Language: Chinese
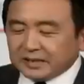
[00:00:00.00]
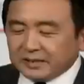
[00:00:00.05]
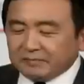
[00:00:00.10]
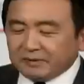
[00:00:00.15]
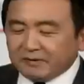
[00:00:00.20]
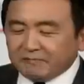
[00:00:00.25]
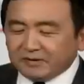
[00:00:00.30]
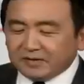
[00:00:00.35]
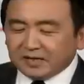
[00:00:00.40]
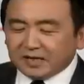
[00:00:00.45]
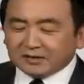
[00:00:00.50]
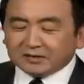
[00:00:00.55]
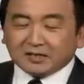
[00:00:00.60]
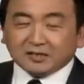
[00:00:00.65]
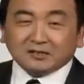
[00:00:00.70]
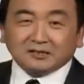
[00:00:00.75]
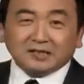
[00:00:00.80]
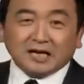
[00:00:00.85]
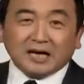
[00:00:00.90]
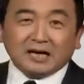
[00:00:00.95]
这篇文章
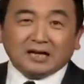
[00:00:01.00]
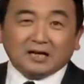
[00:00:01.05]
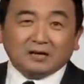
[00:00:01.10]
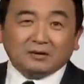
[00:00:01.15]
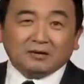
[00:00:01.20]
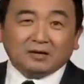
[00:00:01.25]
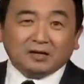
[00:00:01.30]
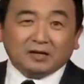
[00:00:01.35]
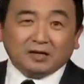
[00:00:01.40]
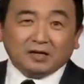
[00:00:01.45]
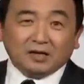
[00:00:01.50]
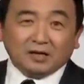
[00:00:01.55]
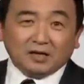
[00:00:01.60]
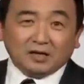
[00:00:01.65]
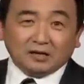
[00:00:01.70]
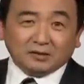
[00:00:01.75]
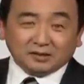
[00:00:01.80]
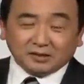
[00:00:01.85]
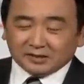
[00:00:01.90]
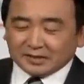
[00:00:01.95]
登在了
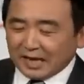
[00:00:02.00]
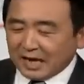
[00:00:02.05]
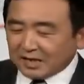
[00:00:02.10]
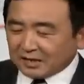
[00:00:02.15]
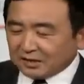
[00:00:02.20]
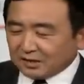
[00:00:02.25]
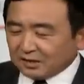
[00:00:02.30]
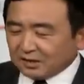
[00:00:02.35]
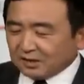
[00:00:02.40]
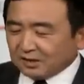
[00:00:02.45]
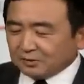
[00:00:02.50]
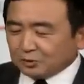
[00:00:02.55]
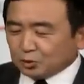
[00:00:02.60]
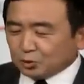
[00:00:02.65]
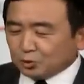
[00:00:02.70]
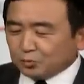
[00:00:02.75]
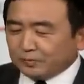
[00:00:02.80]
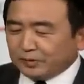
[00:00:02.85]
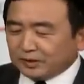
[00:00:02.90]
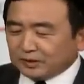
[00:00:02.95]
呃芝加哥
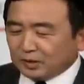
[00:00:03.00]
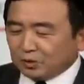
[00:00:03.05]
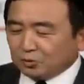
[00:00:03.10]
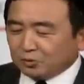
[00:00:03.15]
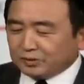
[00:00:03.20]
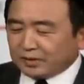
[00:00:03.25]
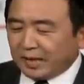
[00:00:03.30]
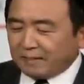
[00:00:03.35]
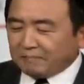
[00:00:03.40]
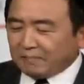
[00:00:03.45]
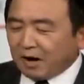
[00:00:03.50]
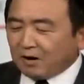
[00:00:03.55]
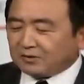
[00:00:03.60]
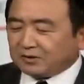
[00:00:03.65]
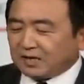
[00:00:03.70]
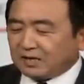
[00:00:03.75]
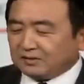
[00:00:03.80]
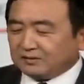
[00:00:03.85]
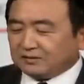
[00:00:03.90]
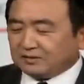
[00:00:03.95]
著名的论坛
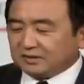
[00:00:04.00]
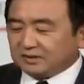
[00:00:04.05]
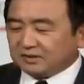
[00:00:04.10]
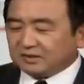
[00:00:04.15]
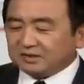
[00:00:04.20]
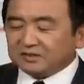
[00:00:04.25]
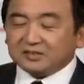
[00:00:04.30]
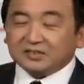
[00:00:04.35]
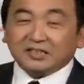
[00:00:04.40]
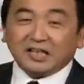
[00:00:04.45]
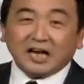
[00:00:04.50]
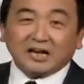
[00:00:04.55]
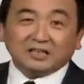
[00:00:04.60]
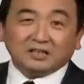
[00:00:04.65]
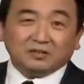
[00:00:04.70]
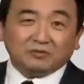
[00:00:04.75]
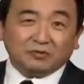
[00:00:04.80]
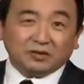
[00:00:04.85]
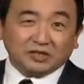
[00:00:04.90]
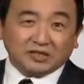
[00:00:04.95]
报上。这是芝加
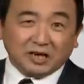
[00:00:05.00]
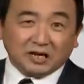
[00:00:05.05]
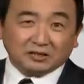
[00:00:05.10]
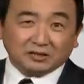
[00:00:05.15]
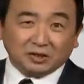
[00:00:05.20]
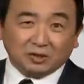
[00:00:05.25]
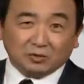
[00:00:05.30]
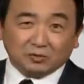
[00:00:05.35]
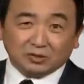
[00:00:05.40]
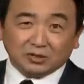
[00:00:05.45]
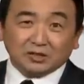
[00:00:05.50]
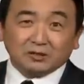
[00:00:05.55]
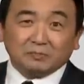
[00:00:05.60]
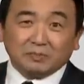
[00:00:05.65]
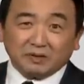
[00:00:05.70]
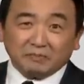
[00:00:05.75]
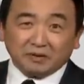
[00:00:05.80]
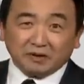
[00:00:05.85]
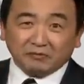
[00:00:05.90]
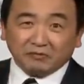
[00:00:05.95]
哥非常有，这是
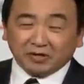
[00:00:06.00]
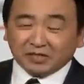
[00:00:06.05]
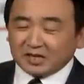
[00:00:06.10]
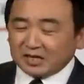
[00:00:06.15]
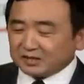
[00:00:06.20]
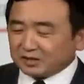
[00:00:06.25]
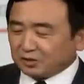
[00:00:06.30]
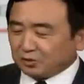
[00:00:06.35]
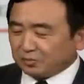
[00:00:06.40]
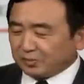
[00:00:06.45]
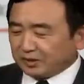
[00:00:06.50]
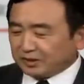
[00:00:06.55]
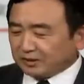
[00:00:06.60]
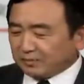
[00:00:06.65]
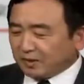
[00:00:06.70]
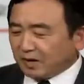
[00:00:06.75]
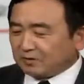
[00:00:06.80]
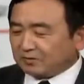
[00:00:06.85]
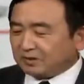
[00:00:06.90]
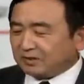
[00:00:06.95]
北美非常有名
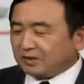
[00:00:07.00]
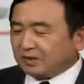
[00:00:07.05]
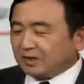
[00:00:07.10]
的报纸。